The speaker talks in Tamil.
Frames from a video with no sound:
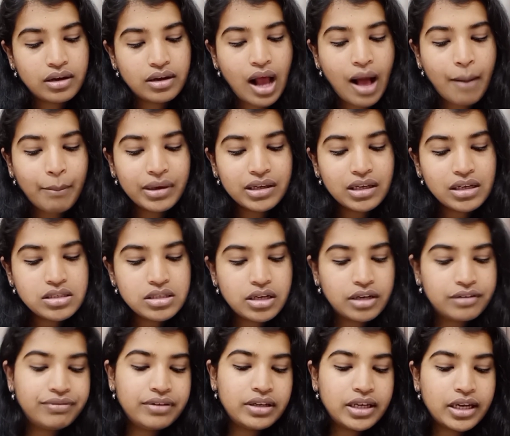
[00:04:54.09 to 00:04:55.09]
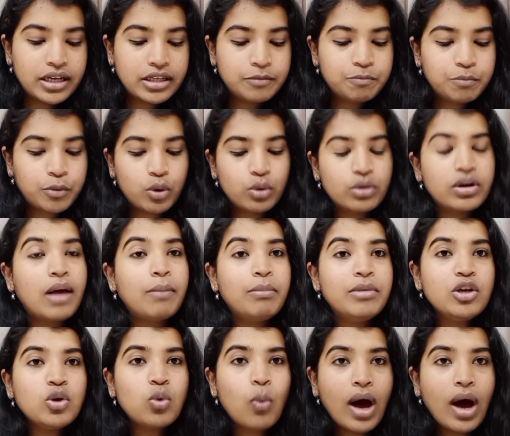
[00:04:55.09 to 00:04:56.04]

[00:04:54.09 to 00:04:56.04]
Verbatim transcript: ராமையா சர்டிஃபிகேட் ப்ரோக்ராம் தென்